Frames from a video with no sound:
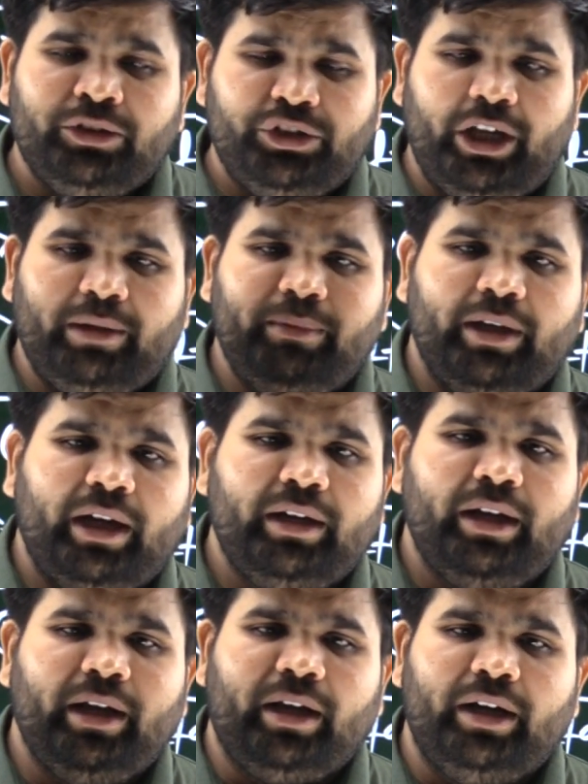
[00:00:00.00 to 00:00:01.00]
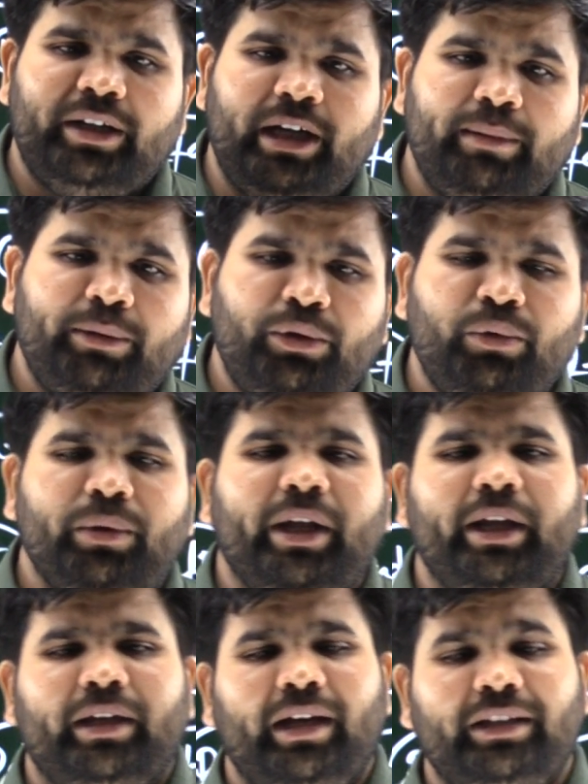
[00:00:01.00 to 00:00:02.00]
चेक भी करना है कंटेंट भी ढूंढना
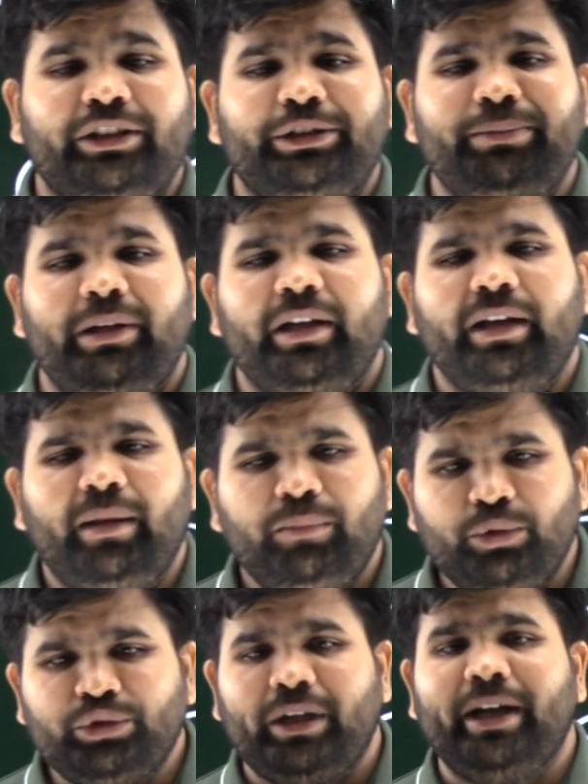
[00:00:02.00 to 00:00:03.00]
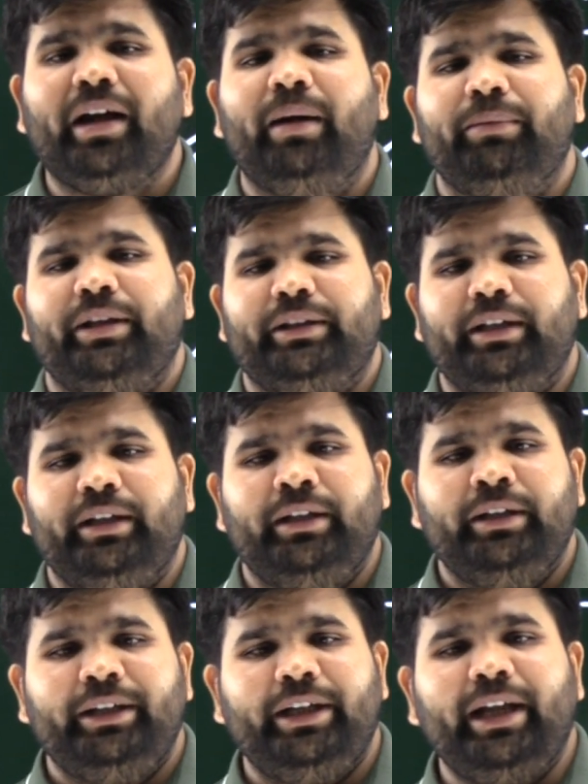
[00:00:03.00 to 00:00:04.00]
है क्लासेस भी लेना है बहुत सारे काम रहते हैं
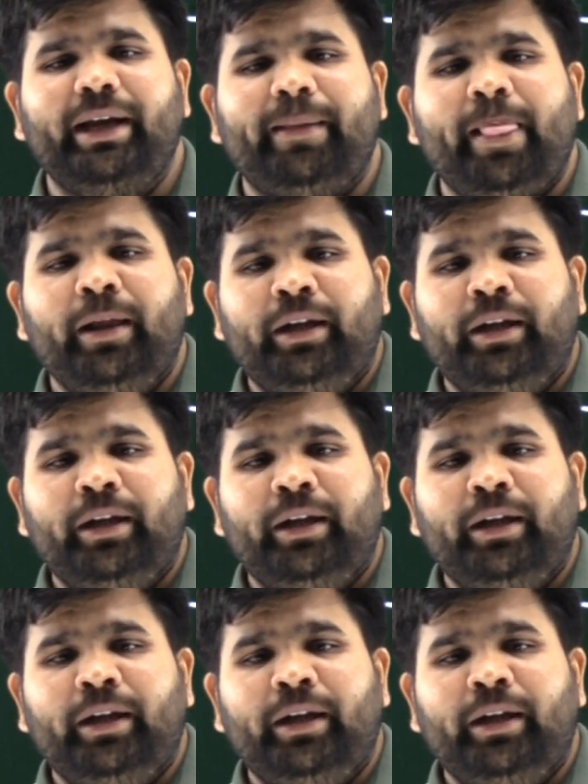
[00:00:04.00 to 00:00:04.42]
ठीक है ना